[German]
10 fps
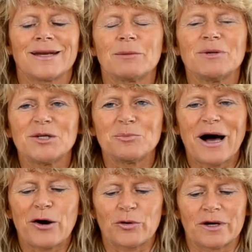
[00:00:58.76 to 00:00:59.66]
Damit die
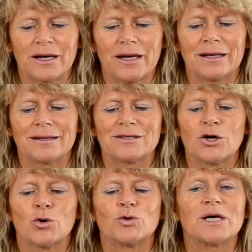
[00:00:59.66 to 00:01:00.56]
Paarung gelingt
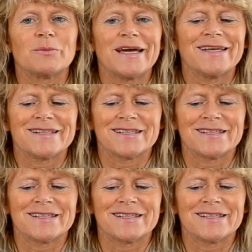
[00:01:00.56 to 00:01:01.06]
und am Ende